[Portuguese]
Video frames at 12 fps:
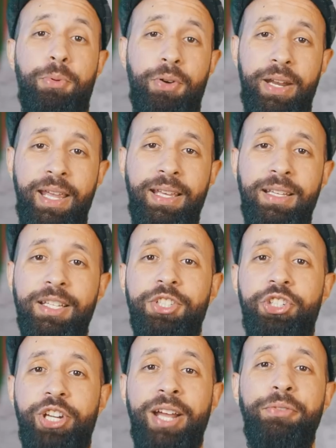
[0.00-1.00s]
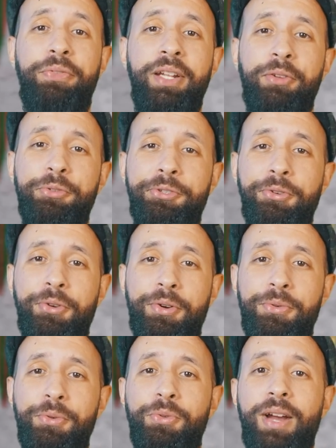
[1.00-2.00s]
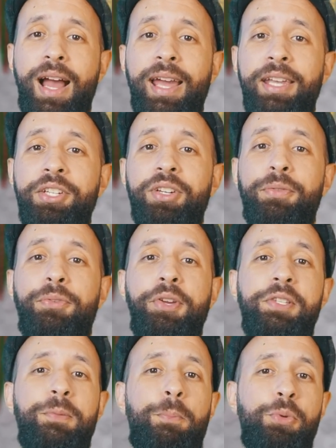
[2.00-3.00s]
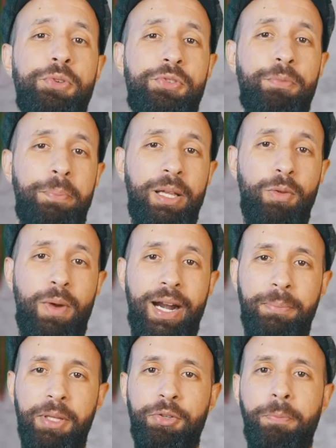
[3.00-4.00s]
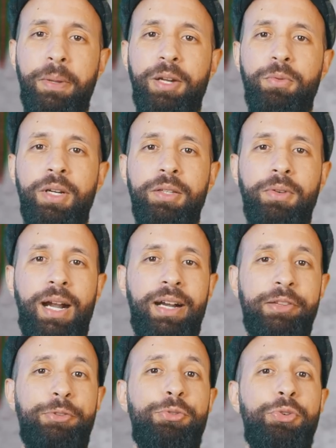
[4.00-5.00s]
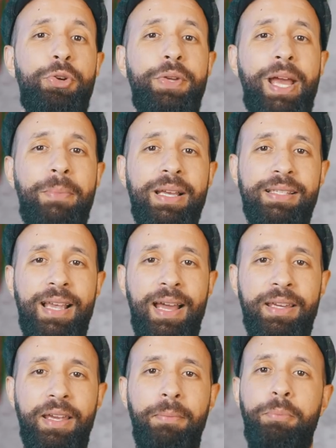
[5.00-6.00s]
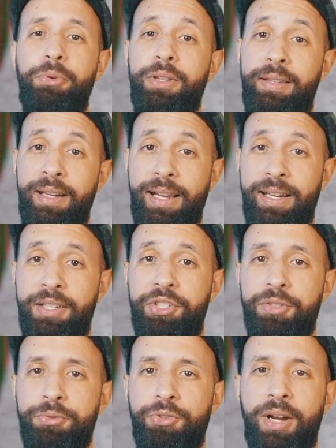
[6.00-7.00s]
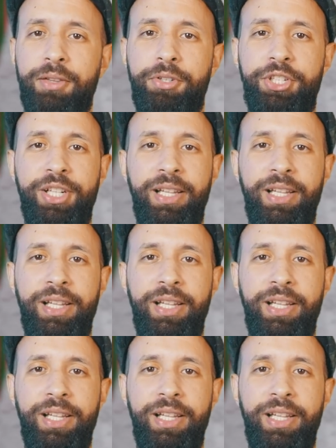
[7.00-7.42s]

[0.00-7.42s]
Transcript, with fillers: Porém, já no final do jogo, o Garrincha foi expulso pelo árbitro peruano Arturo Yamazaki por ter agredido um jogador